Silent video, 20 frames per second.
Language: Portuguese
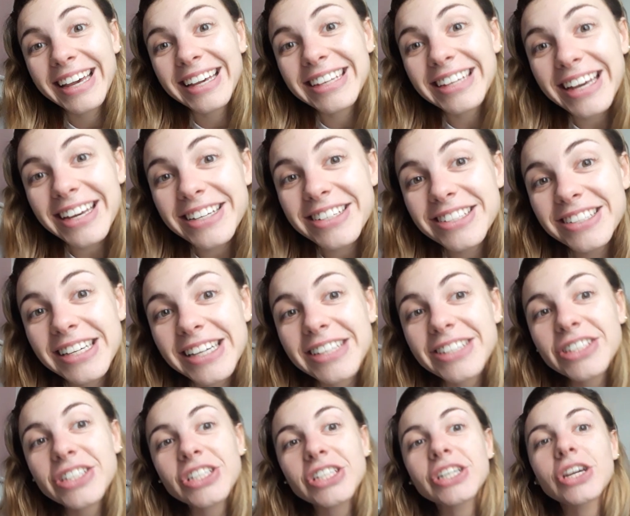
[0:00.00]
E aí,
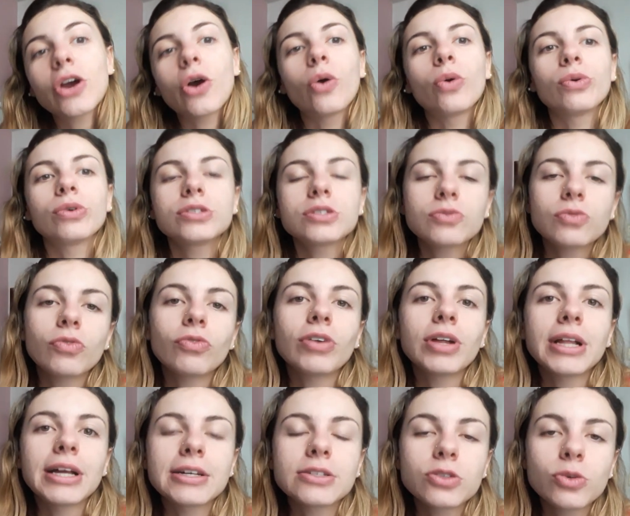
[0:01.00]
gente, hoje eu vou
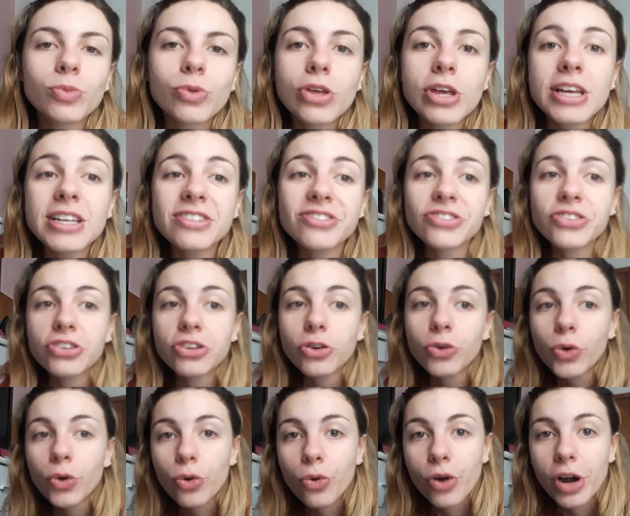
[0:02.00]
falar sobre
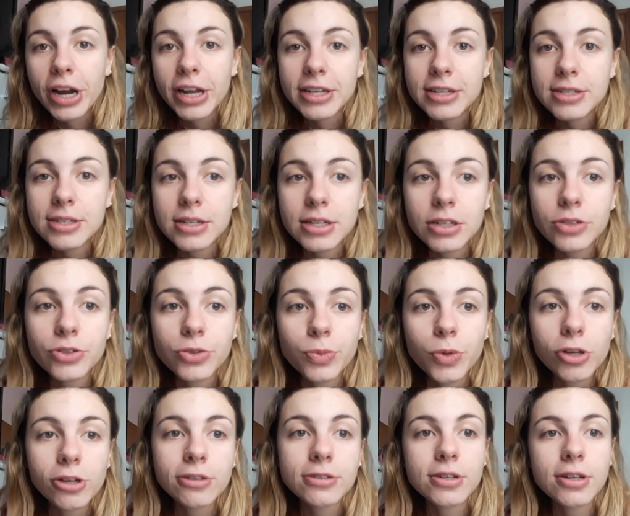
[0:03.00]
Still Crazy, de
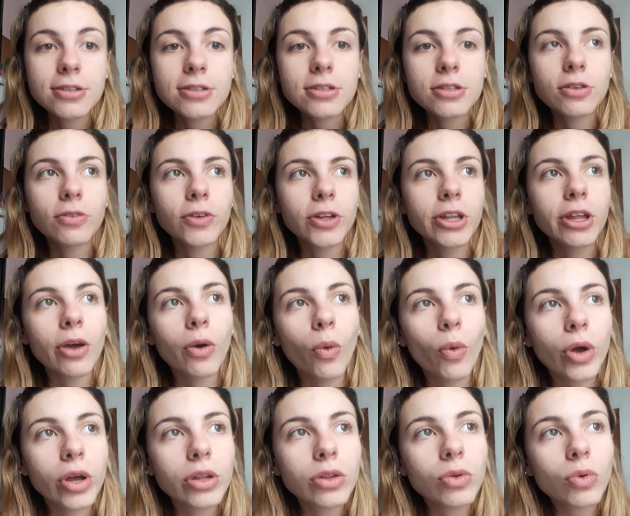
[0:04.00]

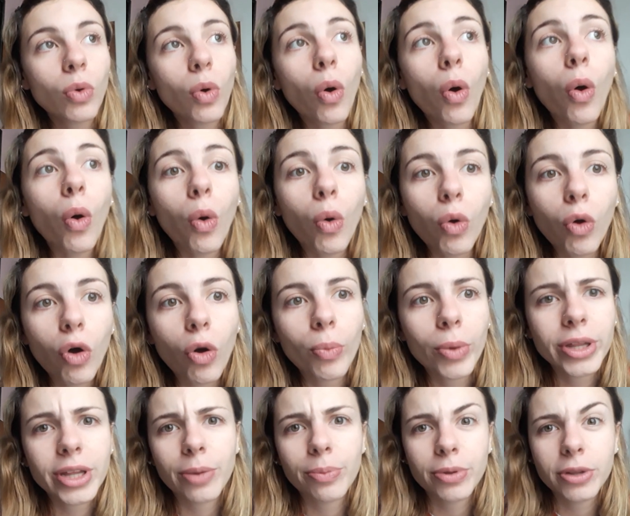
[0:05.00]
1998, ou como
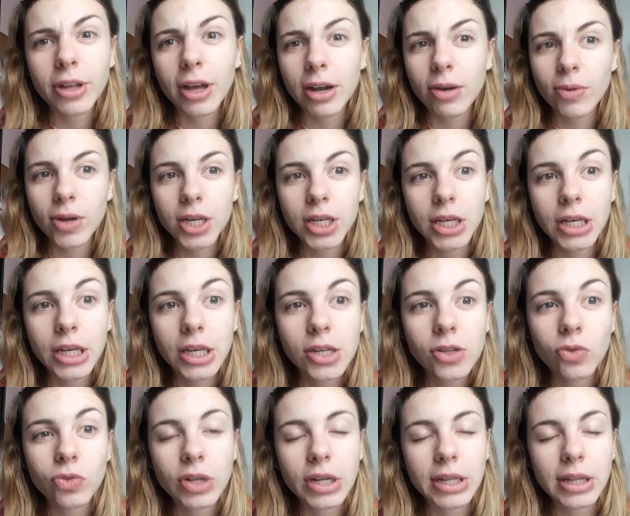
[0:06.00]
adaptaram aqui, que
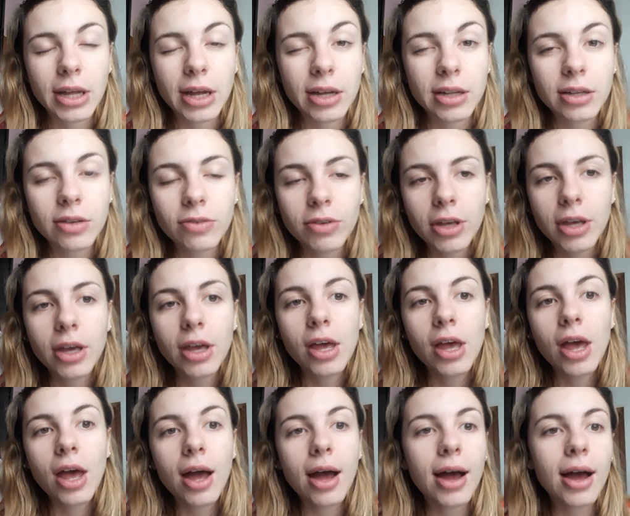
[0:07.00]
não tem nada a ver,
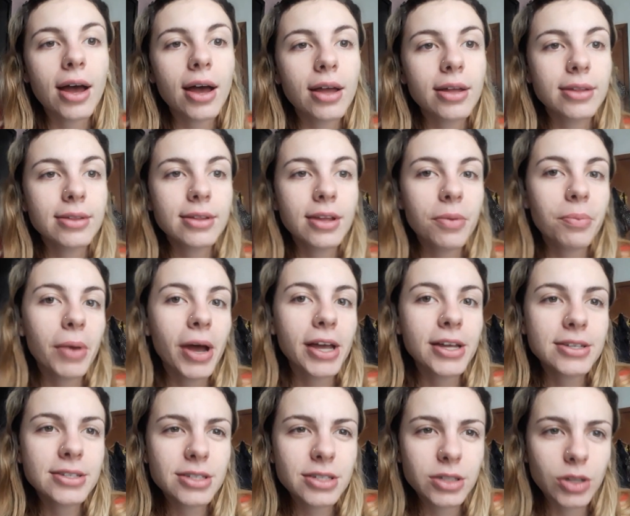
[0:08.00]
a Ainda
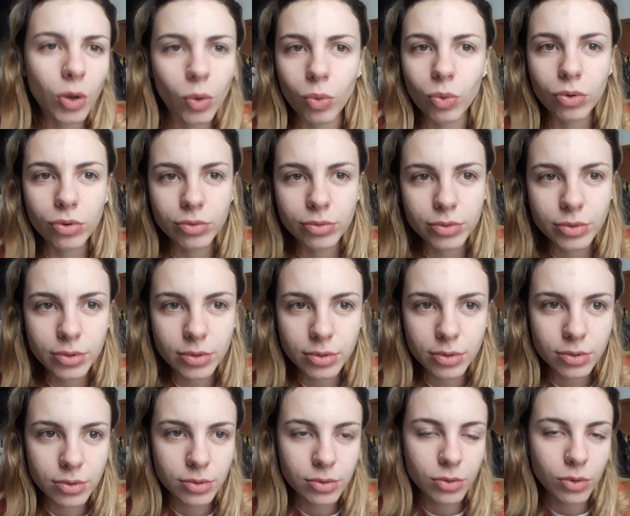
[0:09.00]
Mais
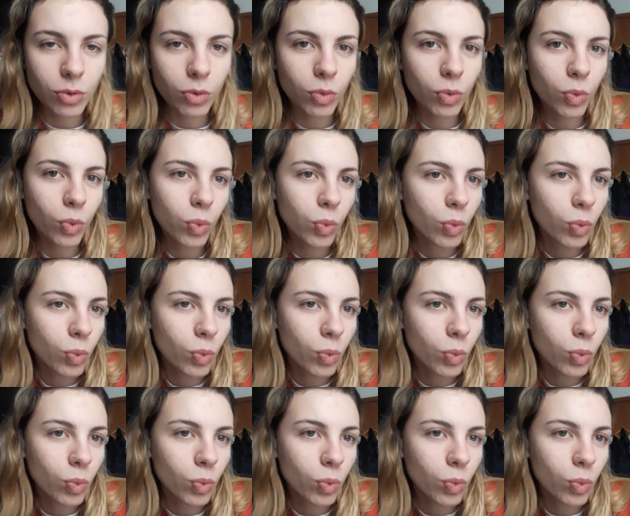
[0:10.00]
Loucos, ou